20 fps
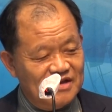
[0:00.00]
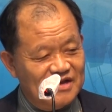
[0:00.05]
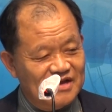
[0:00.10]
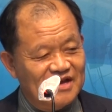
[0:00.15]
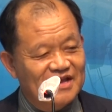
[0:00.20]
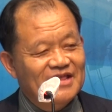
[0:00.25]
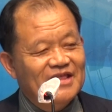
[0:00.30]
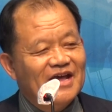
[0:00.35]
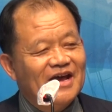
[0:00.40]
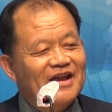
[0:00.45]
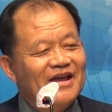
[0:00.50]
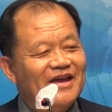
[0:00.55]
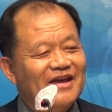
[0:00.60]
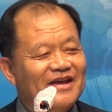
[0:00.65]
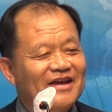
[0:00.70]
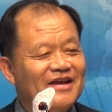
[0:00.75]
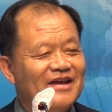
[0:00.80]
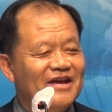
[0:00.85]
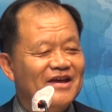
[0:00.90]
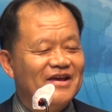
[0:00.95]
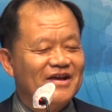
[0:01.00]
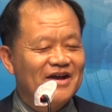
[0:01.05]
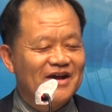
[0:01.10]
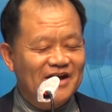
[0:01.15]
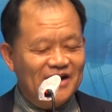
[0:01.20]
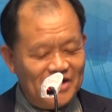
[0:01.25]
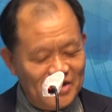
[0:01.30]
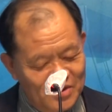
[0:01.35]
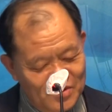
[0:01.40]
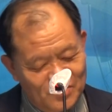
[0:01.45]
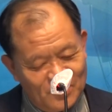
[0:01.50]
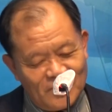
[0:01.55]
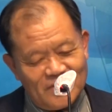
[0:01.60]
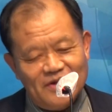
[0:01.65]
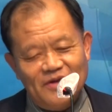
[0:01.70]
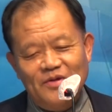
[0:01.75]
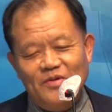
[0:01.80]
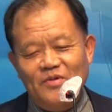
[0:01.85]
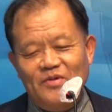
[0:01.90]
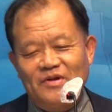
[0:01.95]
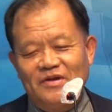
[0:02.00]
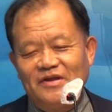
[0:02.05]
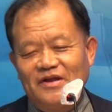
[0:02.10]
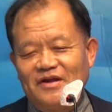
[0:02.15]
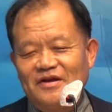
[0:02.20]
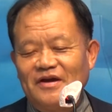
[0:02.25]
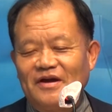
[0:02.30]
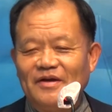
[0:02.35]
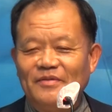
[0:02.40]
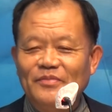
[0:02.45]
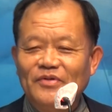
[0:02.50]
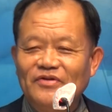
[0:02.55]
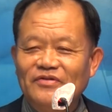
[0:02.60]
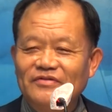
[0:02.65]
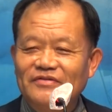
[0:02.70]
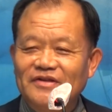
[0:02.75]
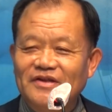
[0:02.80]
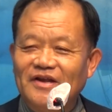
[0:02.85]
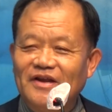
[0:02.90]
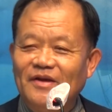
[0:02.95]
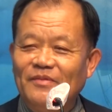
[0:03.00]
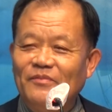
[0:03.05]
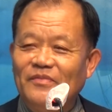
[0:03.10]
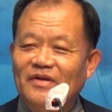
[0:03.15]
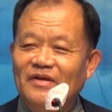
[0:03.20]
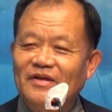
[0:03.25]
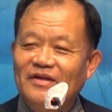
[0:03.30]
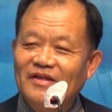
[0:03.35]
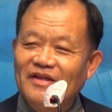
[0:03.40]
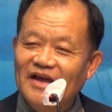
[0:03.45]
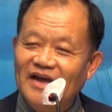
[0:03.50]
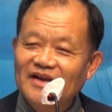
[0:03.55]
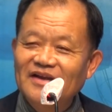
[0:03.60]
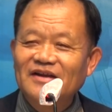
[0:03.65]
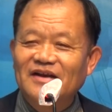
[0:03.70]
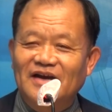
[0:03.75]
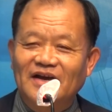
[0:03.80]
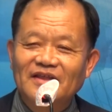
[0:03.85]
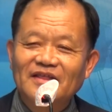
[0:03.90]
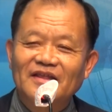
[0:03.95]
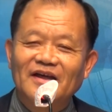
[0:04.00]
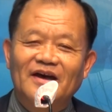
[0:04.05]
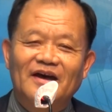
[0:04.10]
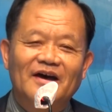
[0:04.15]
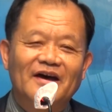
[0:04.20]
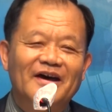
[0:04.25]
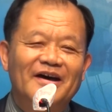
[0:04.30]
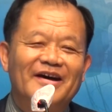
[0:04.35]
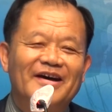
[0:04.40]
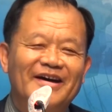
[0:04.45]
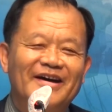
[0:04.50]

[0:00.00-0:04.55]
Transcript: 옛날에 아이고 아이고 하니까 미국 사람이 나는 간다.